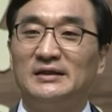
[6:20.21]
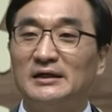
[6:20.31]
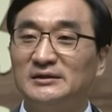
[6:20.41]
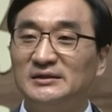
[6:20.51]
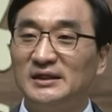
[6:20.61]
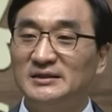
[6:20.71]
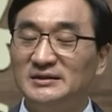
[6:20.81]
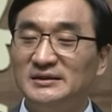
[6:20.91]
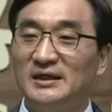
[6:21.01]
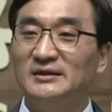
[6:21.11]
당시에
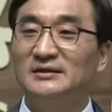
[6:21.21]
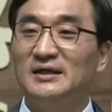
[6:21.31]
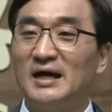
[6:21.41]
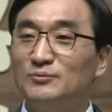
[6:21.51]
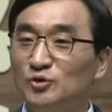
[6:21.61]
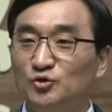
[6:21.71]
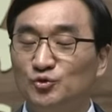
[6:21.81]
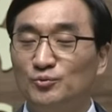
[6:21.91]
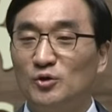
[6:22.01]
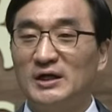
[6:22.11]
이세를 아무도
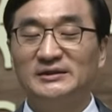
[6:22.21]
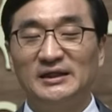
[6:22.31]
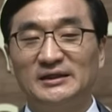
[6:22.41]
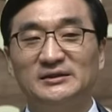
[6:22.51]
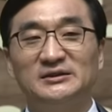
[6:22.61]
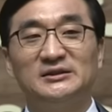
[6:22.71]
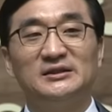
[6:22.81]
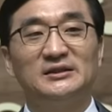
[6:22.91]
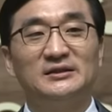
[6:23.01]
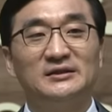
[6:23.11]
주목하지
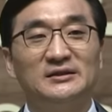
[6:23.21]
않았듯이